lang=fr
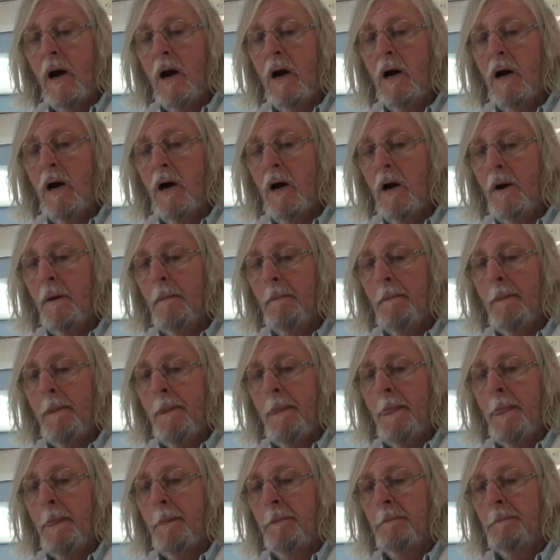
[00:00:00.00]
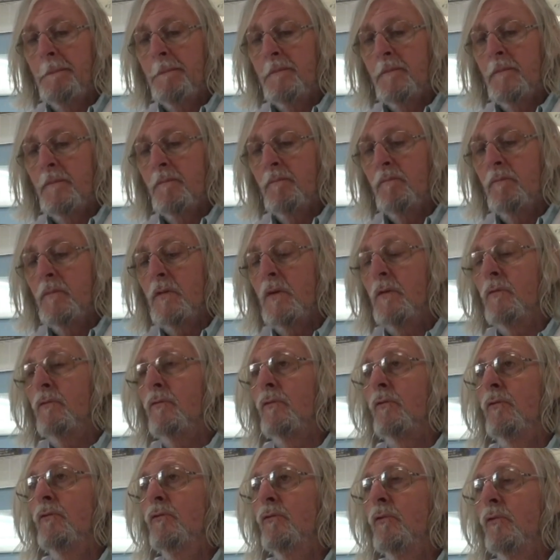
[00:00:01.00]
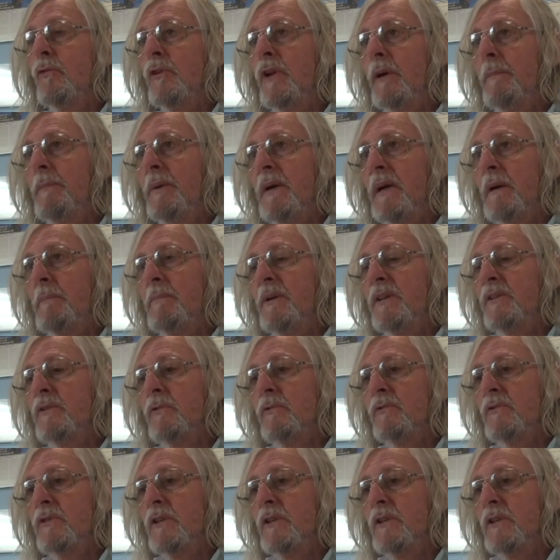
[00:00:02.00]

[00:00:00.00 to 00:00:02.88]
Un, ce que nous on appelle la pression